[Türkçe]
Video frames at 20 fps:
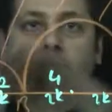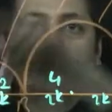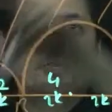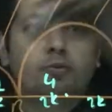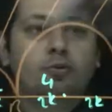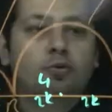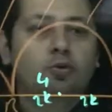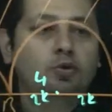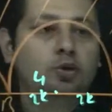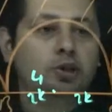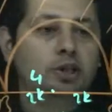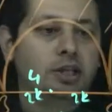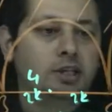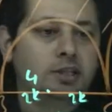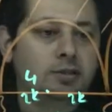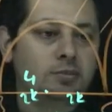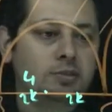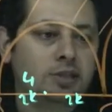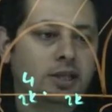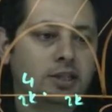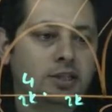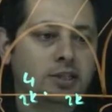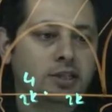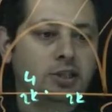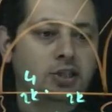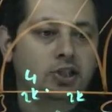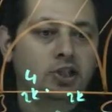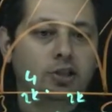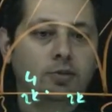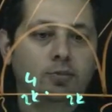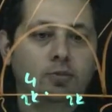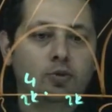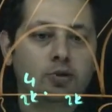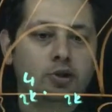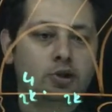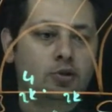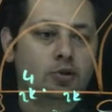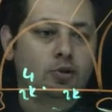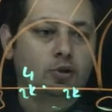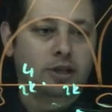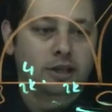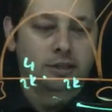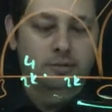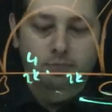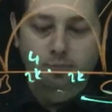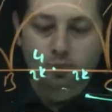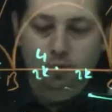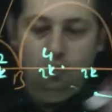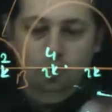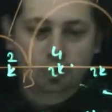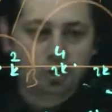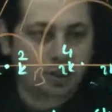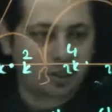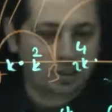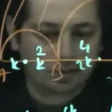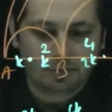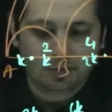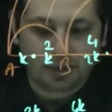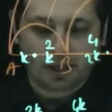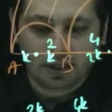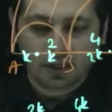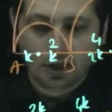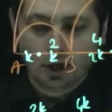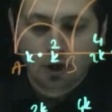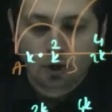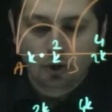büyük yarımdan, yarıçapı 12 olan büyük yarımdan